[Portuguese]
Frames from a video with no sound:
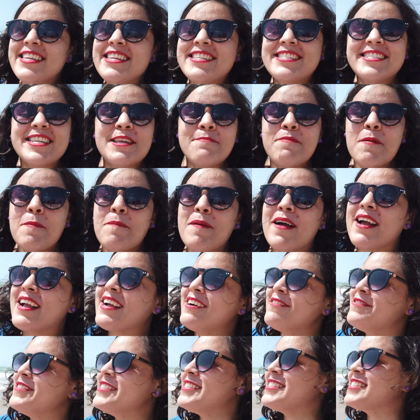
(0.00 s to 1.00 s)
tem sempre para
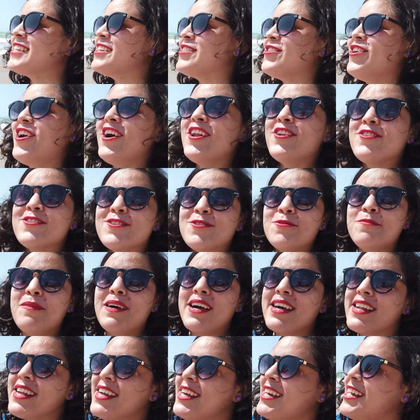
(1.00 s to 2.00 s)
estar avisando, olha o
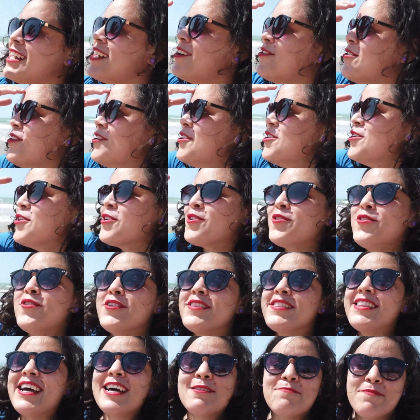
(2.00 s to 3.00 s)
tubarão,
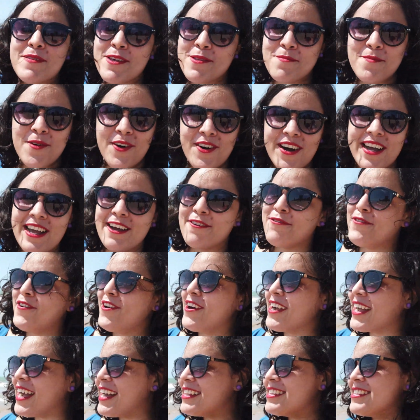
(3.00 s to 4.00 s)
cuidado para não morrer
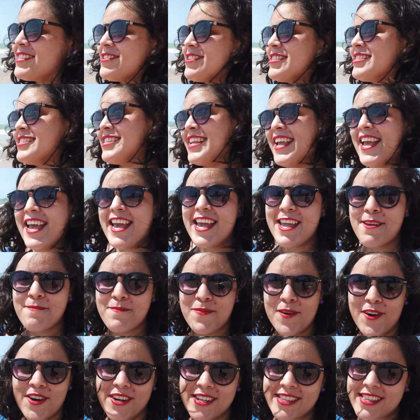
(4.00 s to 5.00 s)
afogado. Então, assim, é
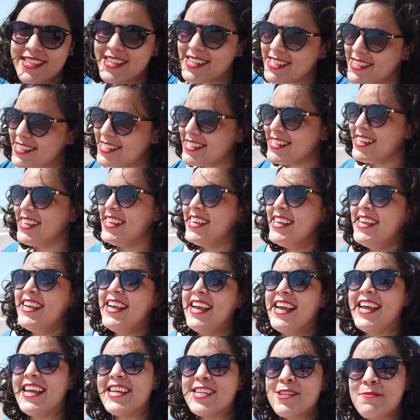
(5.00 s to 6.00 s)
importante
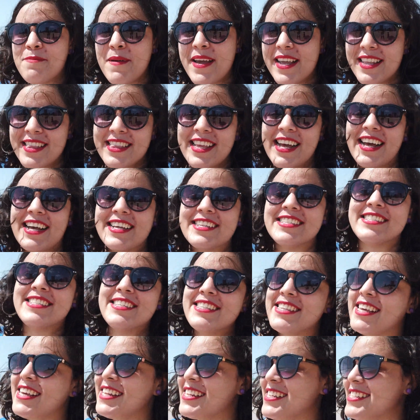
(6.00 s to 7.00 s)
respeitar a
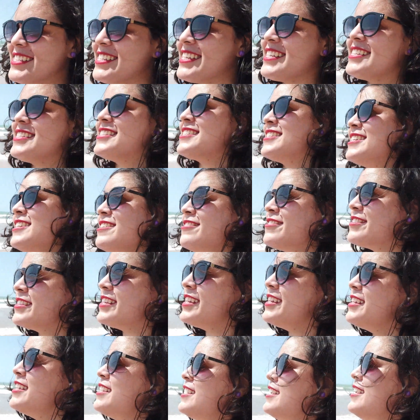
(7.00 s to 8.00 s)
sinalização,
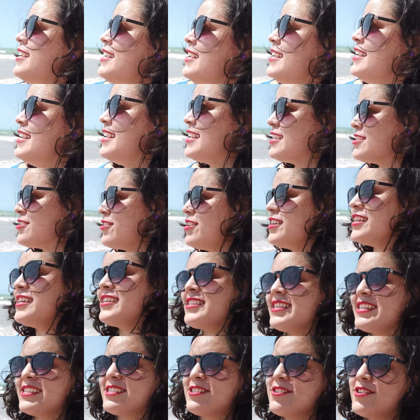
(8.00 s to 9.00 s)
né? E as
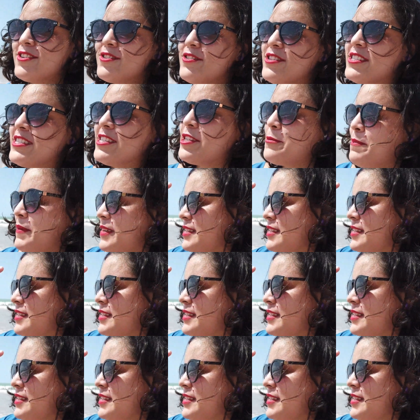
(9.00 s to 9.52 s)
orientações dos